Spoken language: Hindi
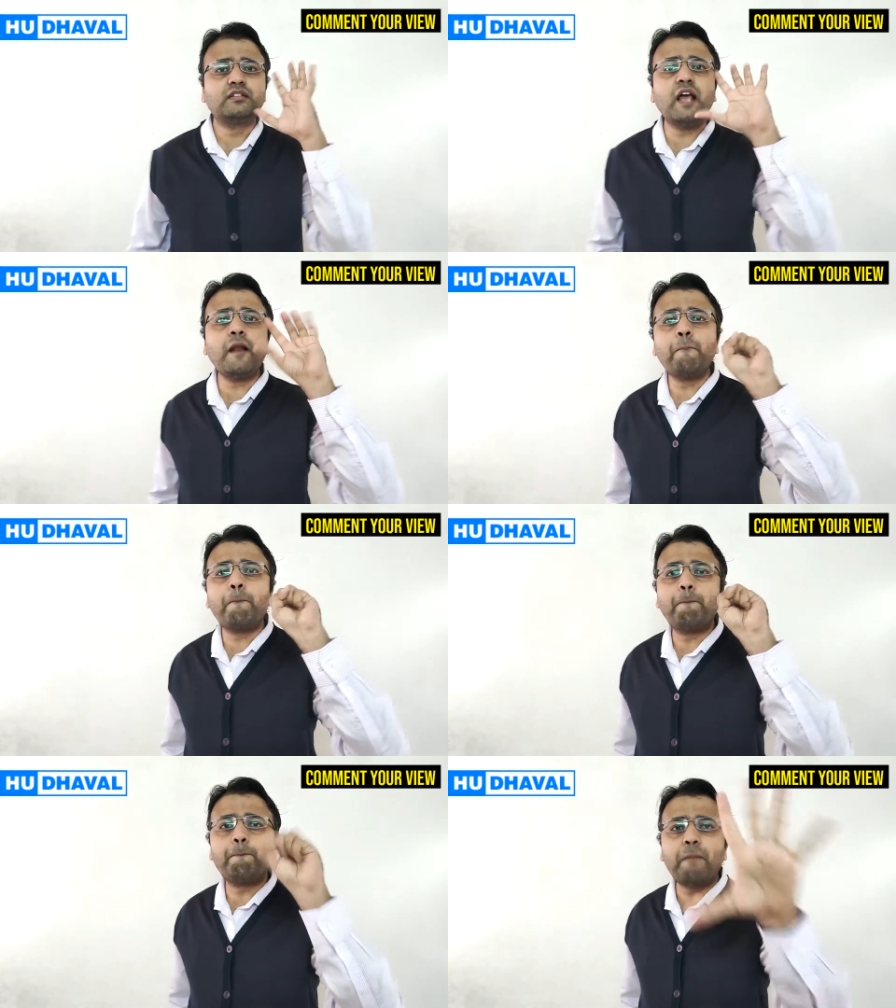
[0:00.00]

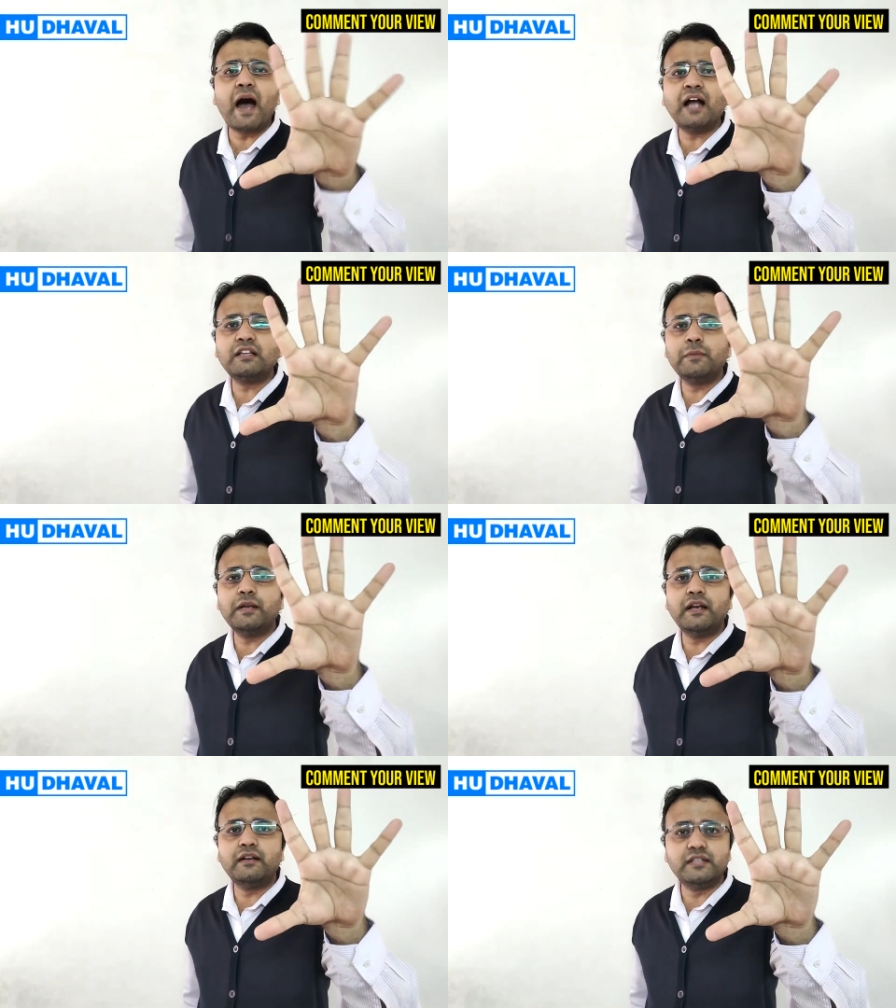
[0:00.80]
सिर्फ पांच
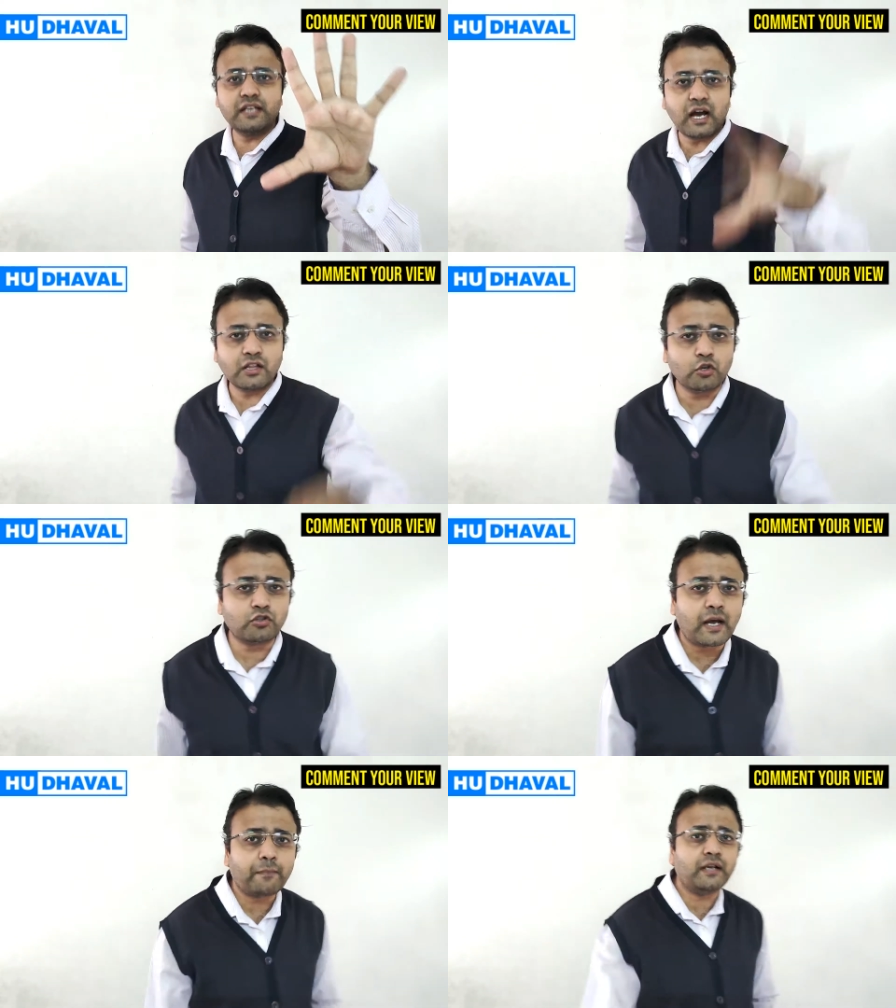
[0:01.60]
मिनट जी हाँ
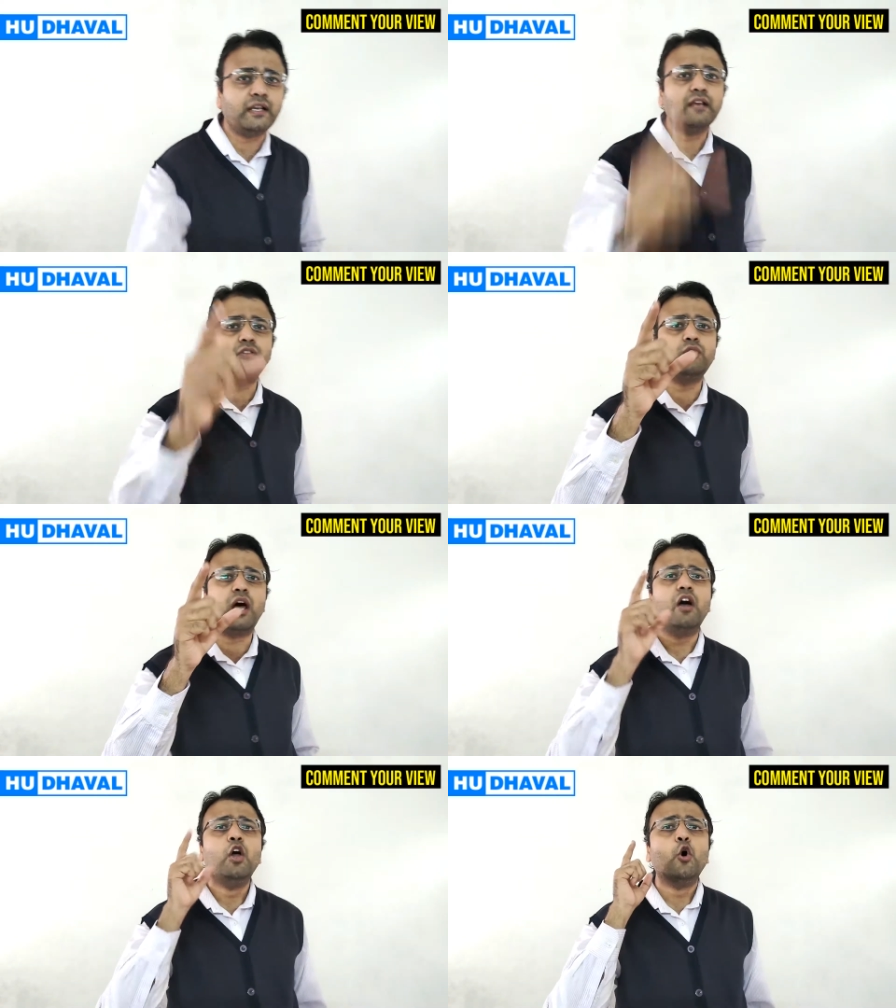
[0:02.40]
दोस्तों आपने ठीक सुना